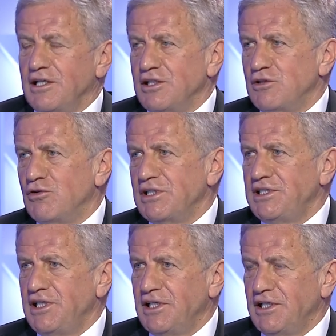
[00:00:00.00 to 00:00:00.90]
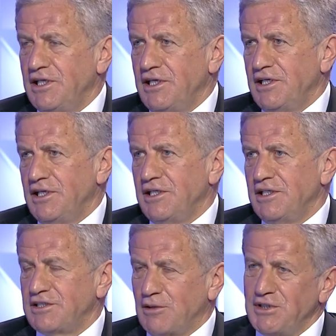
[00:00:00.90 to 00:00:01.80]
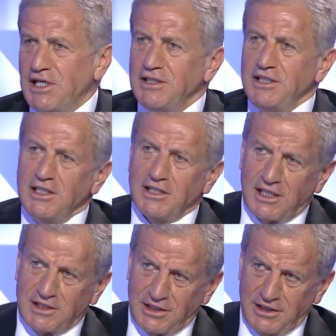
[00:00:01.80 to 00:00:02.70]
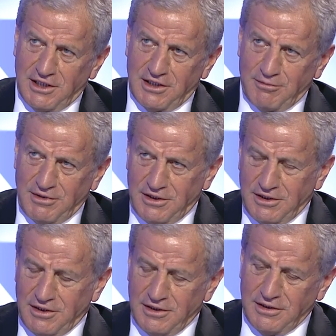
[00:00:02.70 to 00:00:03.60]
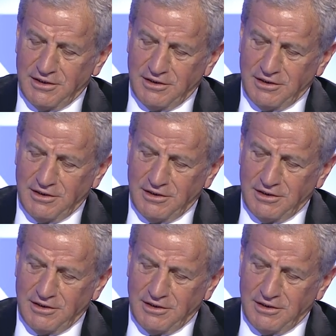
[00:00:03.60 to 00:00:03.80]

E, dolayısıyla e, tabii yayın gelir hakları da tabii e,